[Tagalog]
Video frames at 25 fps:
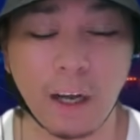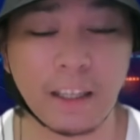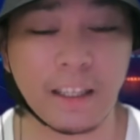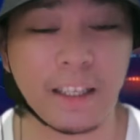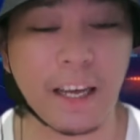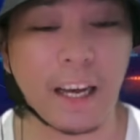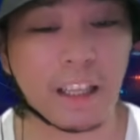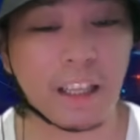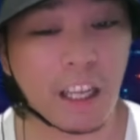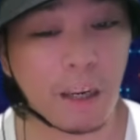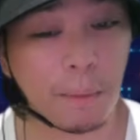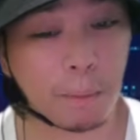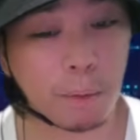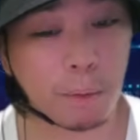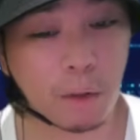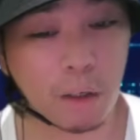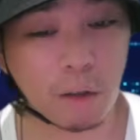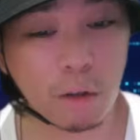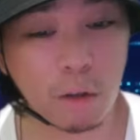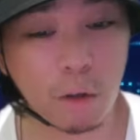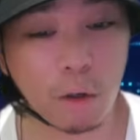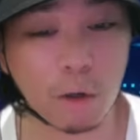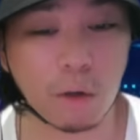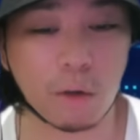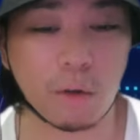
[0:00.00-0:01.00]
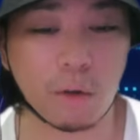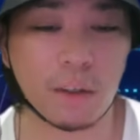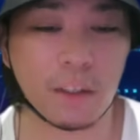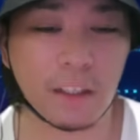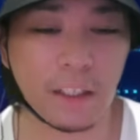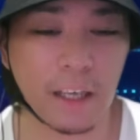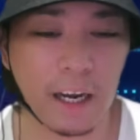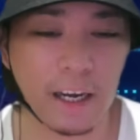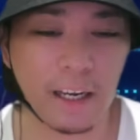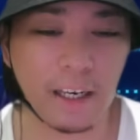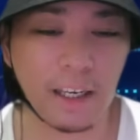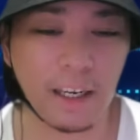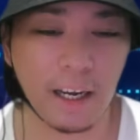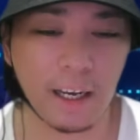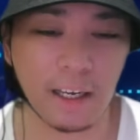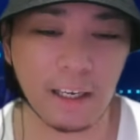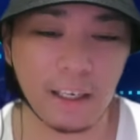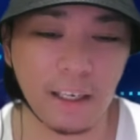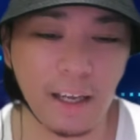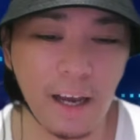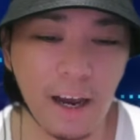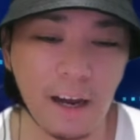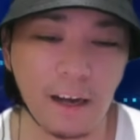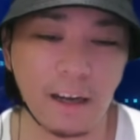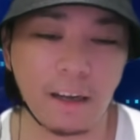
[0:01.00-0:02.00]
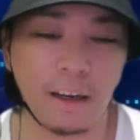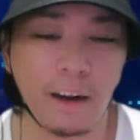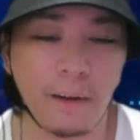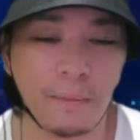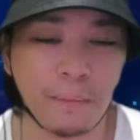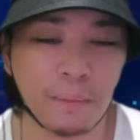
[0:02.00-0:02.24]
Ang title po nito, China, Iyak.